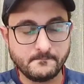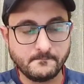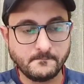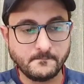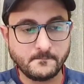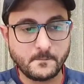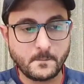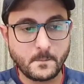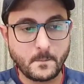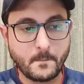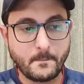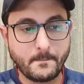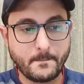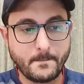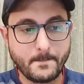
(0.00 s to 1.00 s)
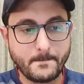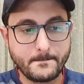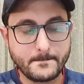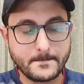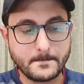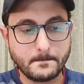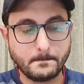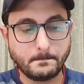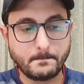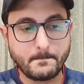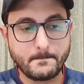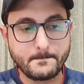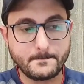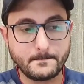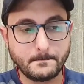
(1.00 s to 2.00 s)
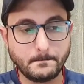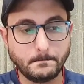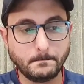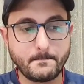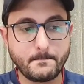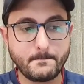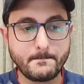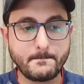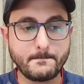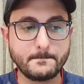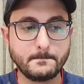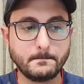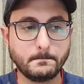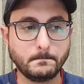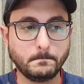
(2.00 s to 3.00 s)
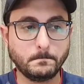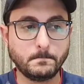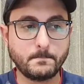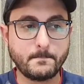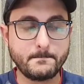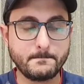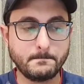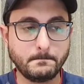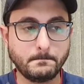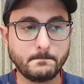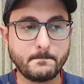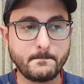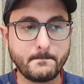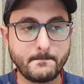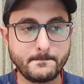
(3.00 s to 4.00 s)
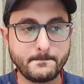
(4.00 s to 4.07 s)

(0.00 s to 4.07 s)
بعديها هتلعب مع ايسلاند كومباني بعديها تروح على ماتش الرجاء لا ف